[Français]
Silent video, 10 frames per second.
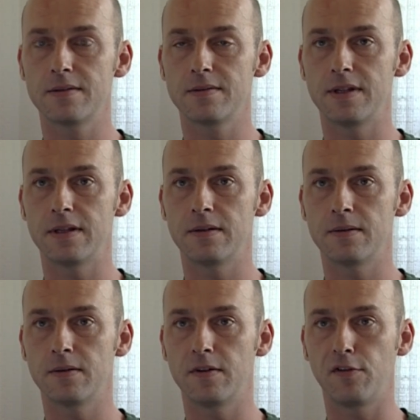
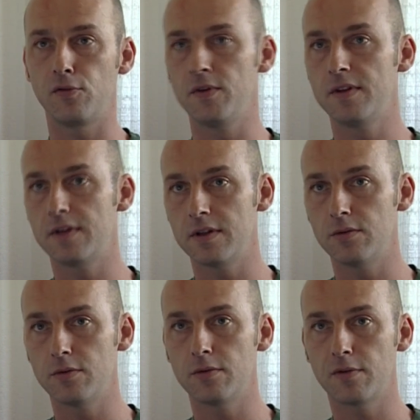des, unités
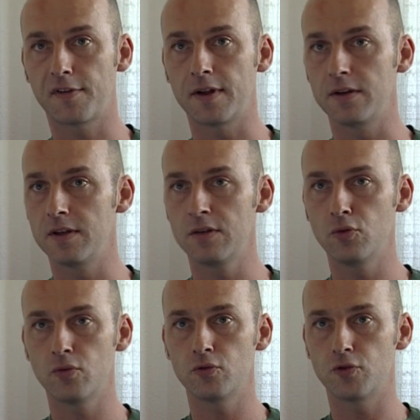de sanguines
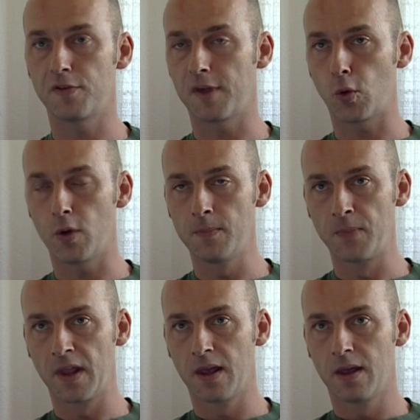ou je ne sais quoi. En
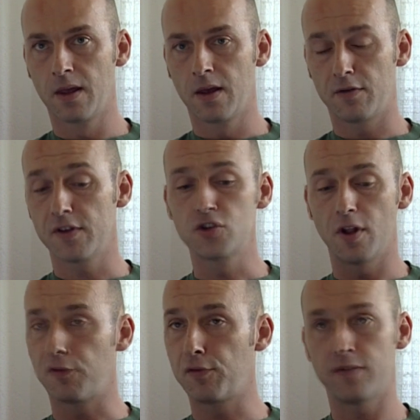fait,
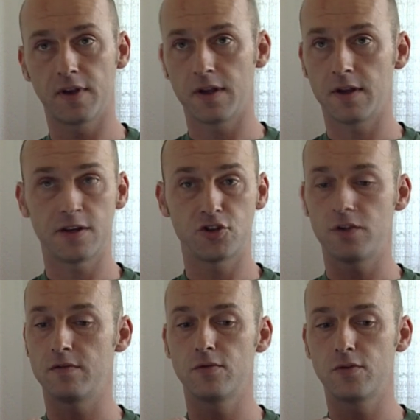je la suivais. Là,
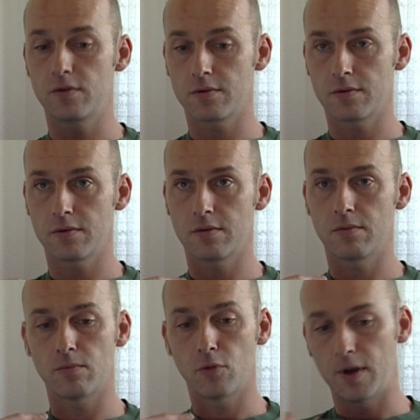j'ai vu que
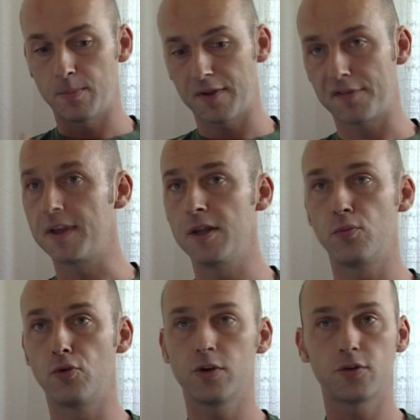euh, elle passait des
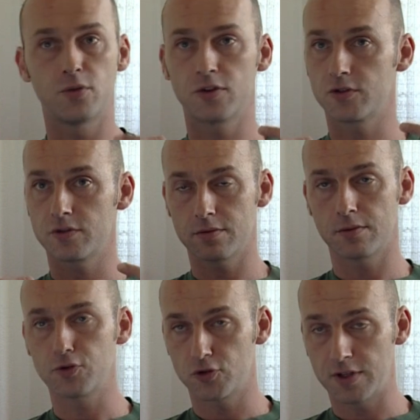portes. Moi,
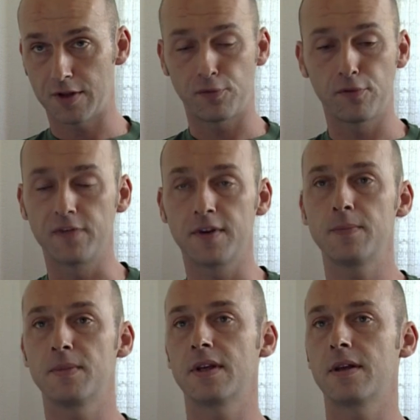je, la
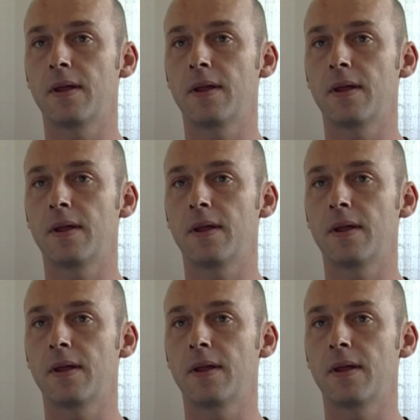suivais, mais